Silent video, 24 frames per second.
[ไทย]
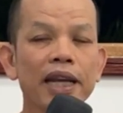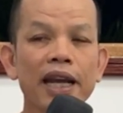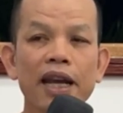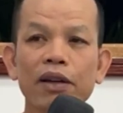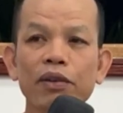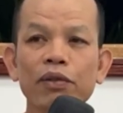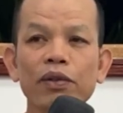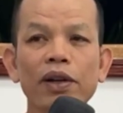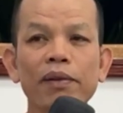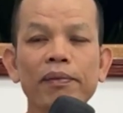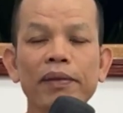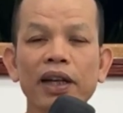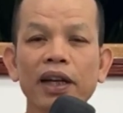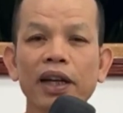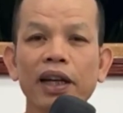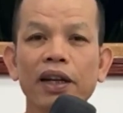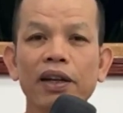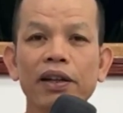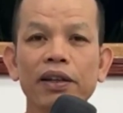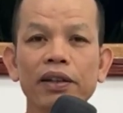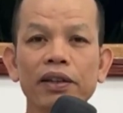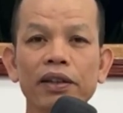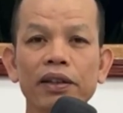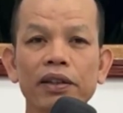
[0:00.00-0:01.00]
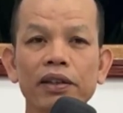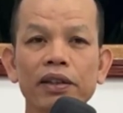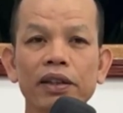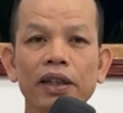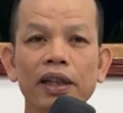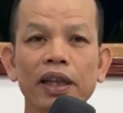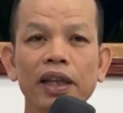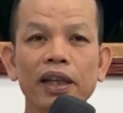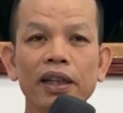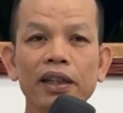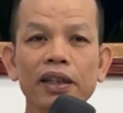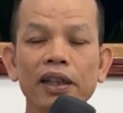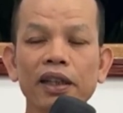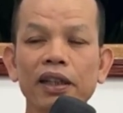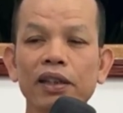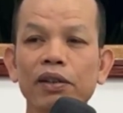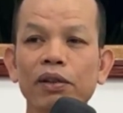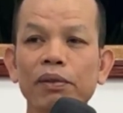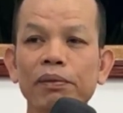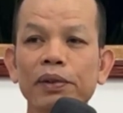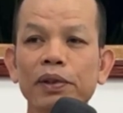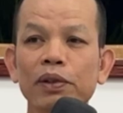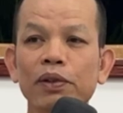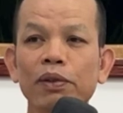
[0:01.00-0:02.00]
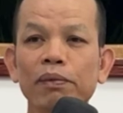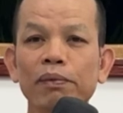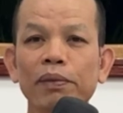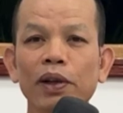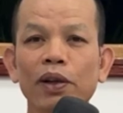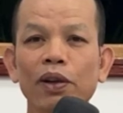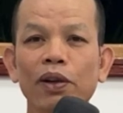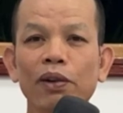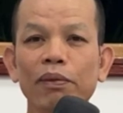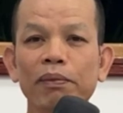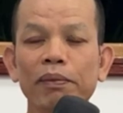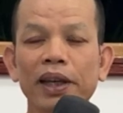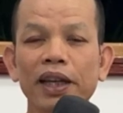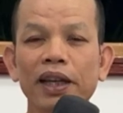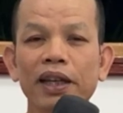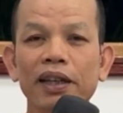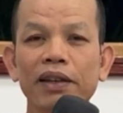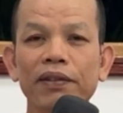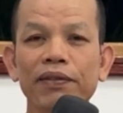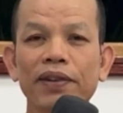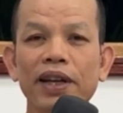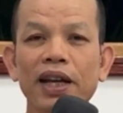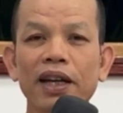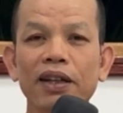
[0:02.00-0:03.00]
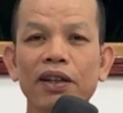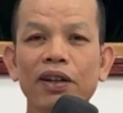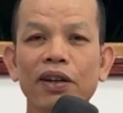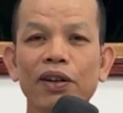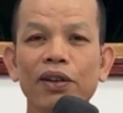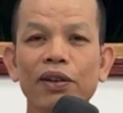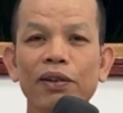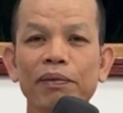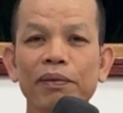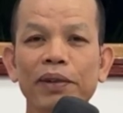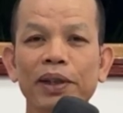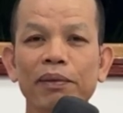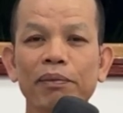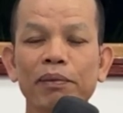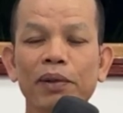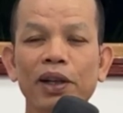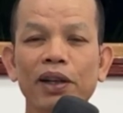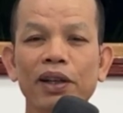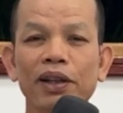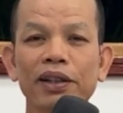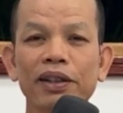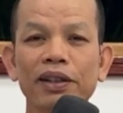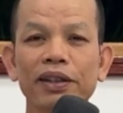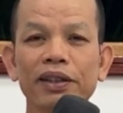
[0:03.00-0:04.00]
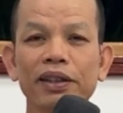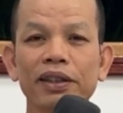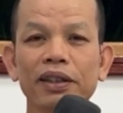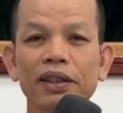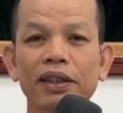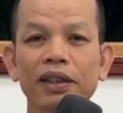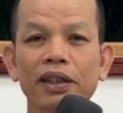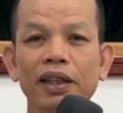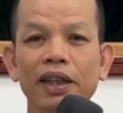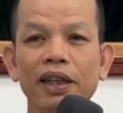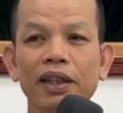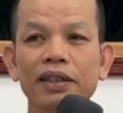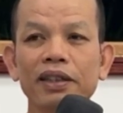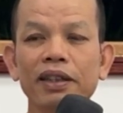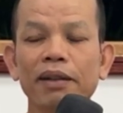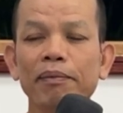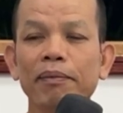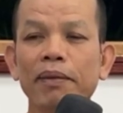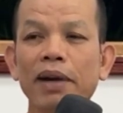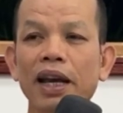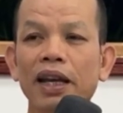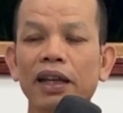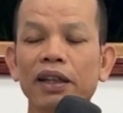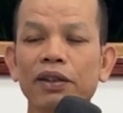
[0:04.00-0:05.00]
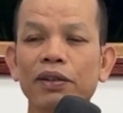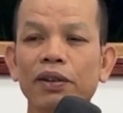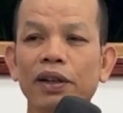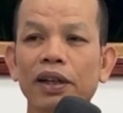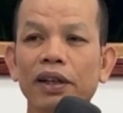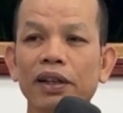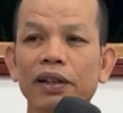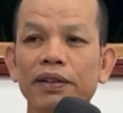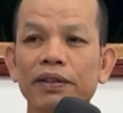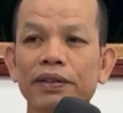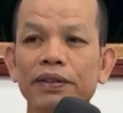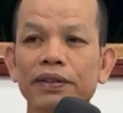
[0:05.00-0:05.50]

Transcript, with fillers: ย่าหัวมันแล้วแห้งดีต้องมีคนมาลองเพลงให้ฟังเนาะกันบ่แห้งส้บายตัว